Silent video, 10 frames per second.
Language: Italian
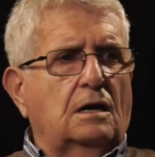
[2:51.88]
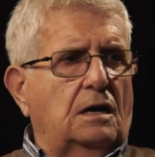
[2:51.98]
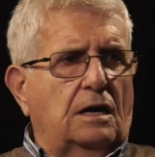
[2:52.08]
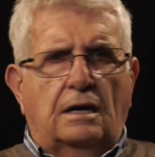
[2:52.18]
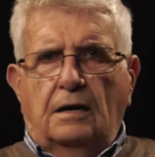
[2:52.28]

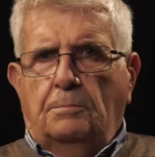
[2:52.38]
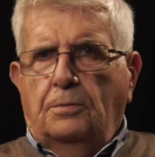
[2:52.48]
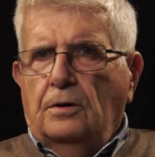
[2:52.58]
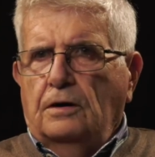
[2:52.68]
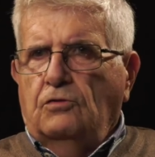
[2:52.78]
e,
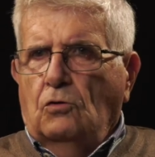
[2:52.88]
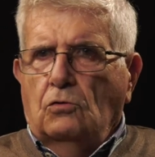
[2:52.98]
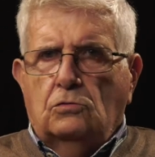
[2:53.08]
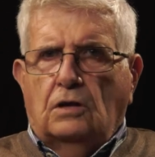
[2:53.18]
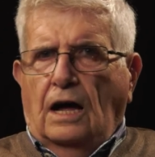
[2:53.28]
i
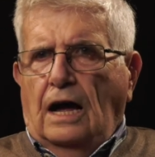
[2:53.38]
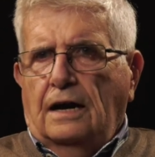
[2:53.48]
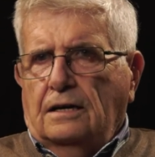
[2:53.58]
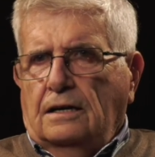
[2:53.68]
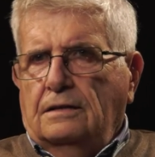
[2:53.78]

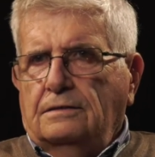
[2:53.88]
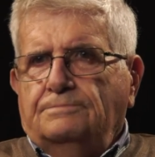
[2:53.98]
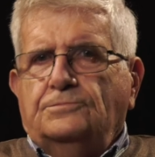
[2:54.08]
volontari,